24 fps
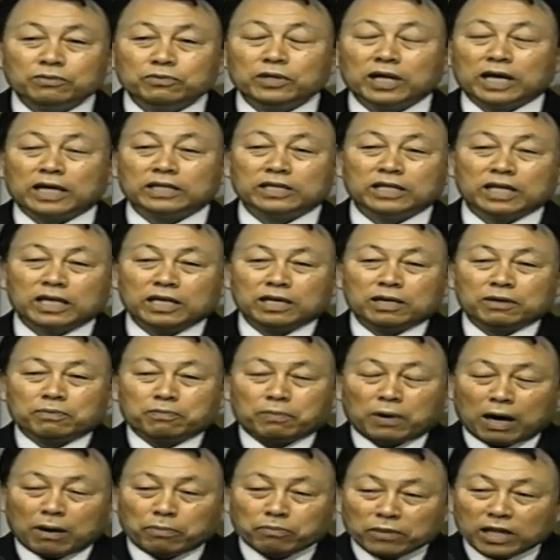上
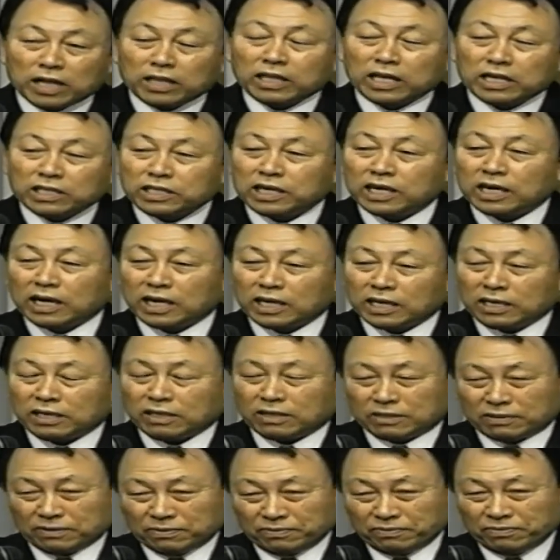帝是全
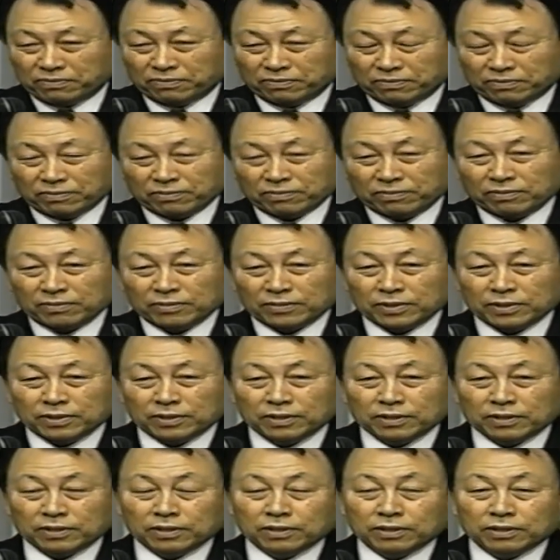能的，超乎我们的
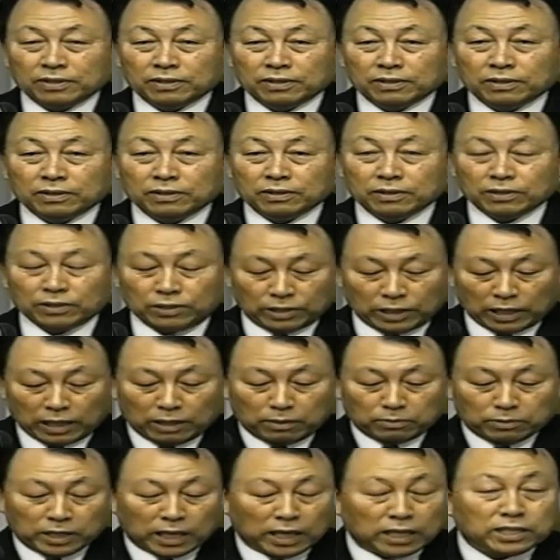想象，而我们
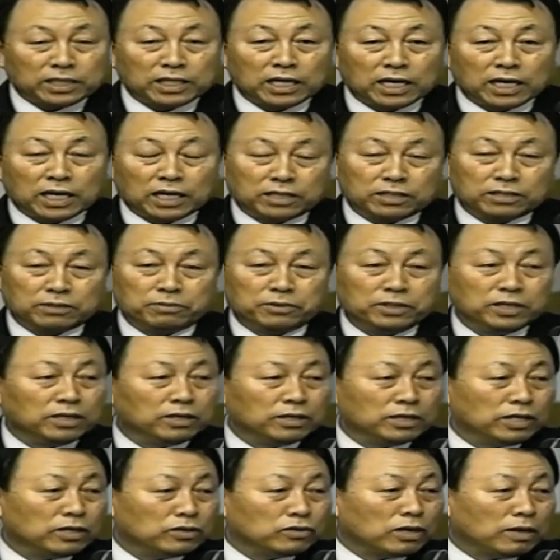总是困在自己的
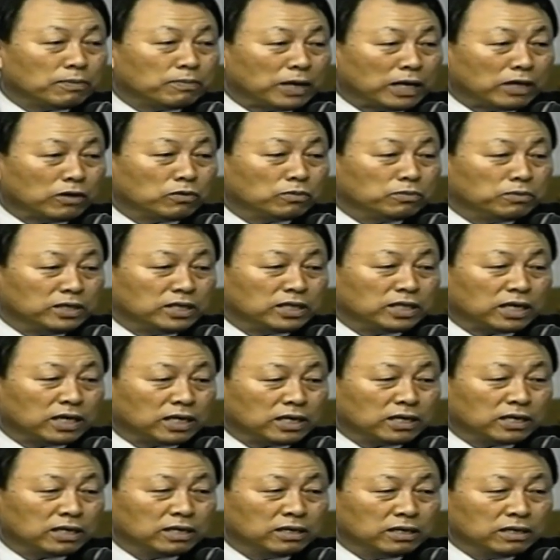想法中，
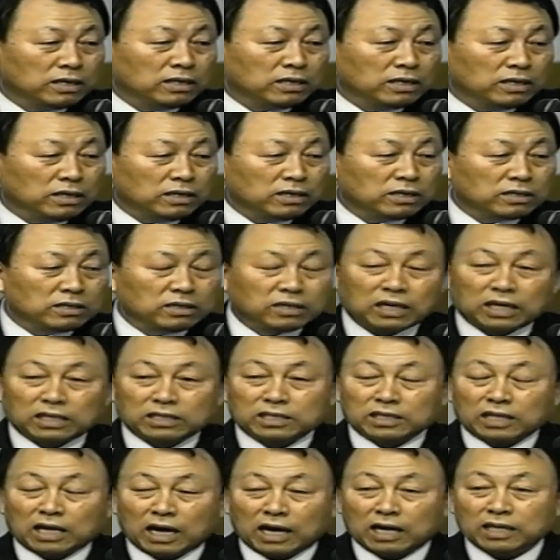结果走向了败
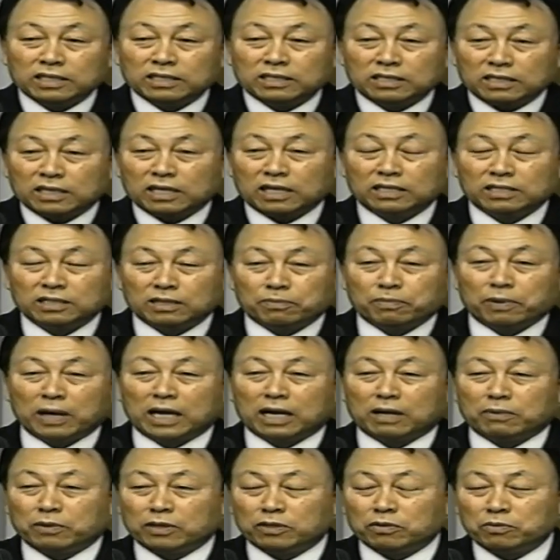坏。
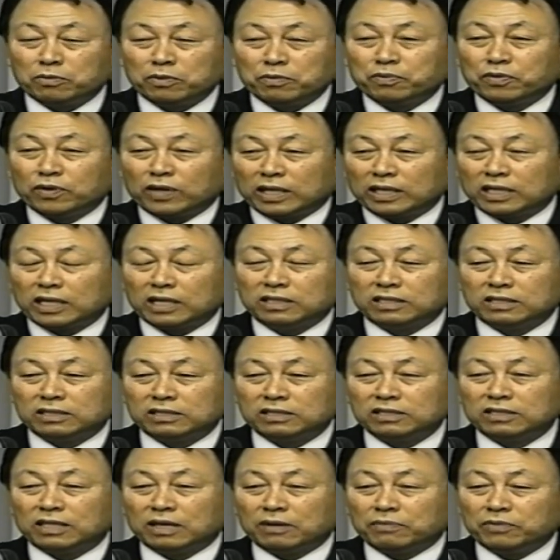百夫长如果
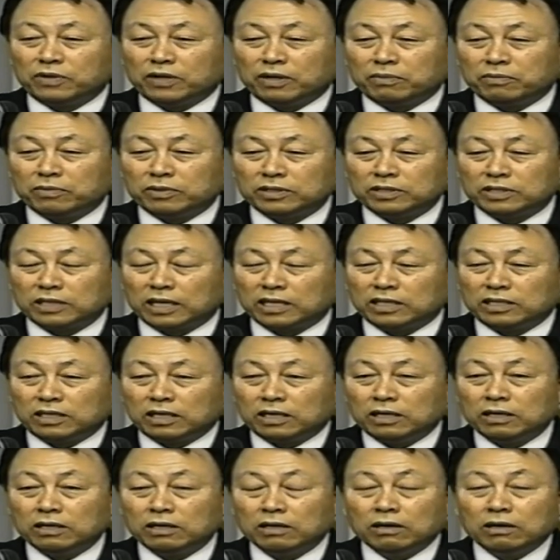带着自己的想
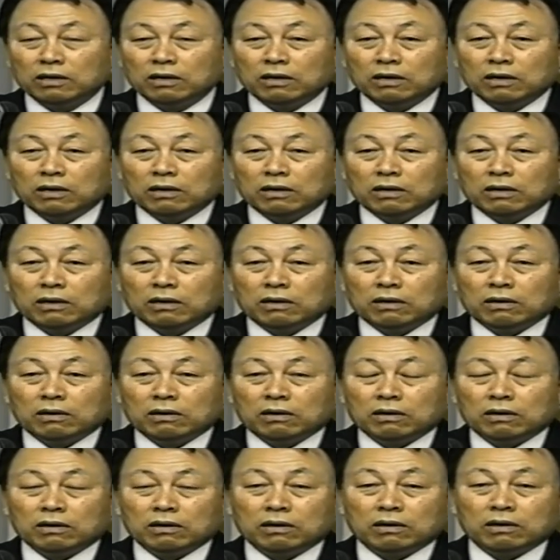法，他是不可能；
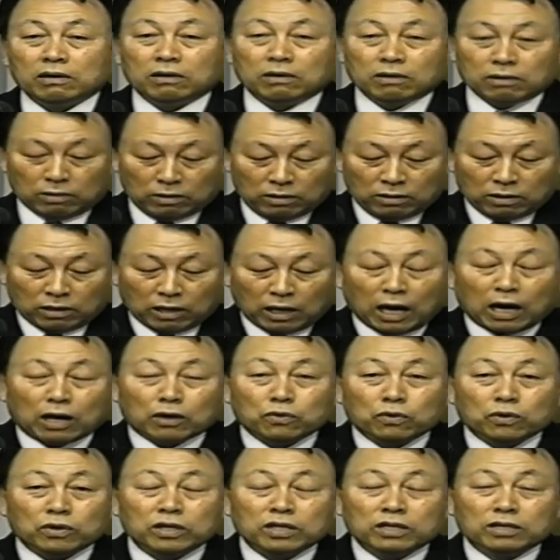如果百
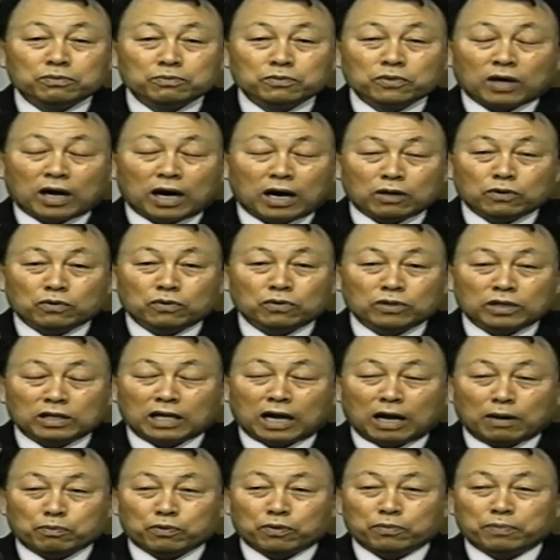夫长有自己的想法，
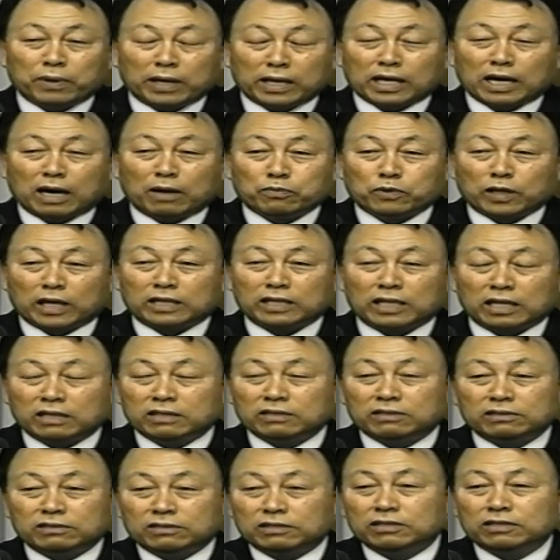绝不来到耶稣
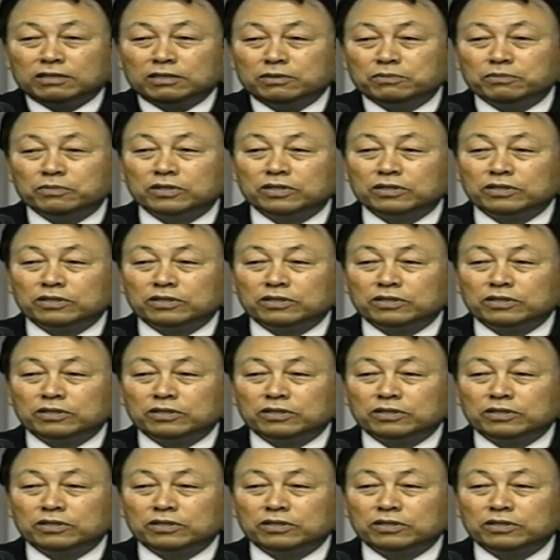面前。